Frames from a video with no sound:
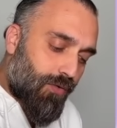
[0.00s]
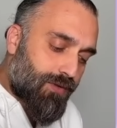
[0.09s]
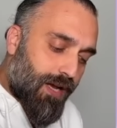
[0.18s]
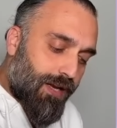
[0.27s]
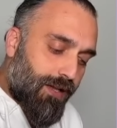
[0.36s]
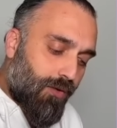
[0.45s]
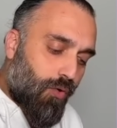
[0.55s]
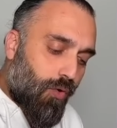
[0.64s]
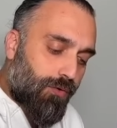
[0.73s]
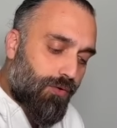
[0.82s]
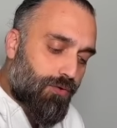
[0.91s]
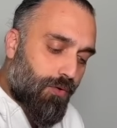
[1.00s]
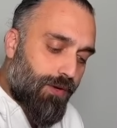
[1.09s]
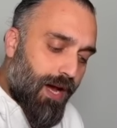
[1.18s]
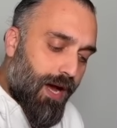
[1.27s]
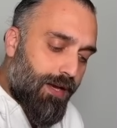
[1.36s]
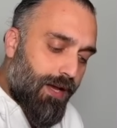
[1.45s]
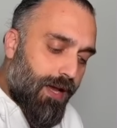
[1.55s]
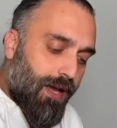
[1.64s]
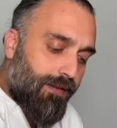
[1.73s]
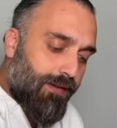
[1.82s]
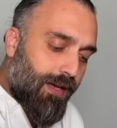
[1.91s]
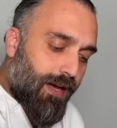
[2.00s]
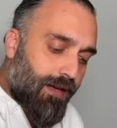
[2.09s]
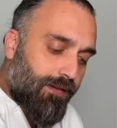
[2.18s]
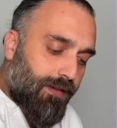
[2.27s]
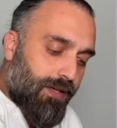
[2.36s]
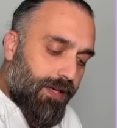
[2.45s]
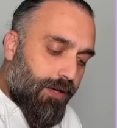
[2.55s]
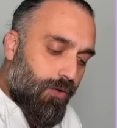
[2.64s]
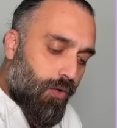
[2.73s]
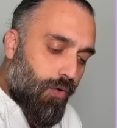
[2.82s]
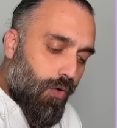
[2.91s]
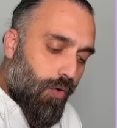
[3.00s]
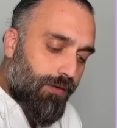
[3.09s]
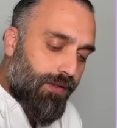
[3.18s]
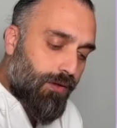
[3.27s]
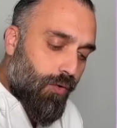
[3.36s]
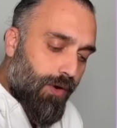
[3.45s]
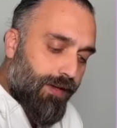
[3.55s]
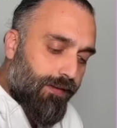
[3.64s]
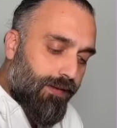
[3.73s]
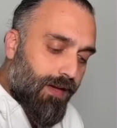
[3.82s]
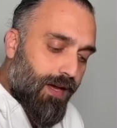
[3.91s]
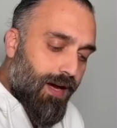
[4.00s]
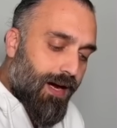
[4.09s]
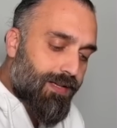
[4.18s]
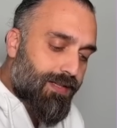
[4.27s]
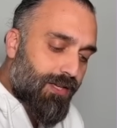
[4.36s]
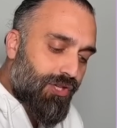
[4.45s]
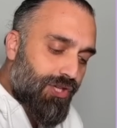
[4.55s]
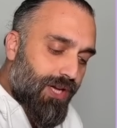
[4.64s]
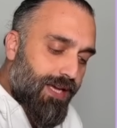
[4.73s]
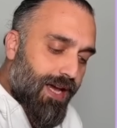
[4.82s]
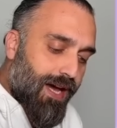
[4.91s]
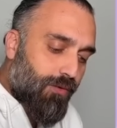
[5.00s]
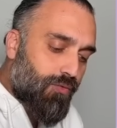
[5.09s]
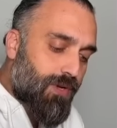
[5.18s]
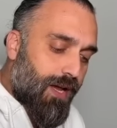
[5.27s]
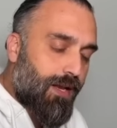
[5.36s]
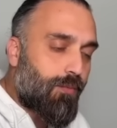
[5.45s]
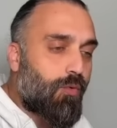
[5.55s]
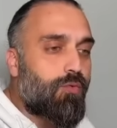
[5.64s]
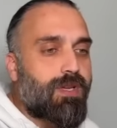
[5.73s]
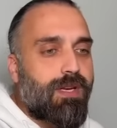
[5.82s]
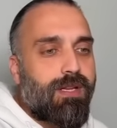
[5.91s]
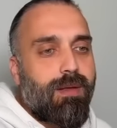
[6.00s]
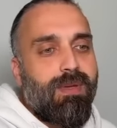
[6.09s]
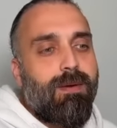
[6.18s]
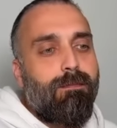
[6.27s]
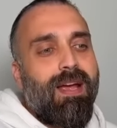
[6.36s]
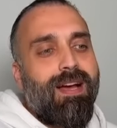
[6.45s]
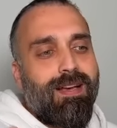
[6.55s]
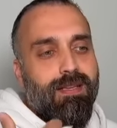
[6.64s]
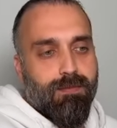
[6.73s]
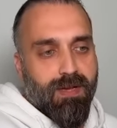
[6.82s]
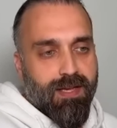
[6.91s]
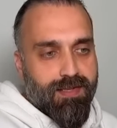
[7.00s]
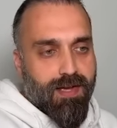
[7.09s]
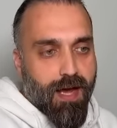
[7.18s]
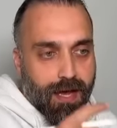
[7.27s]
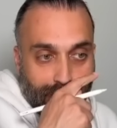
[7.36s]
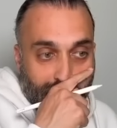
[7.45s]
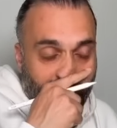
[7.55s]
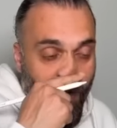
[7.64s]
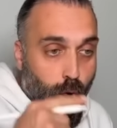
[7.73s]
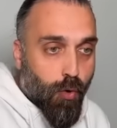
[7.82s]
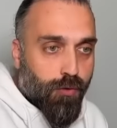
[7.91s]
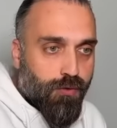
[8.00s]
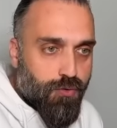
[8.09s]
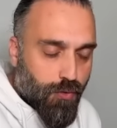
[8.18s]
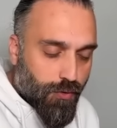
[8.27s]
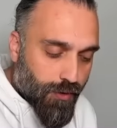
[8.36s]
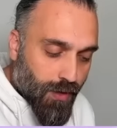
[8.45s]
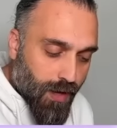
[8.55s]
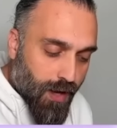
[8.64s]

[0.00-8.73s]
Özellikle kortizol yani diğer adı glikokortikoid. Aslında şeker düzenleme üzerinde bir mekanizmaya sahip kortizolün.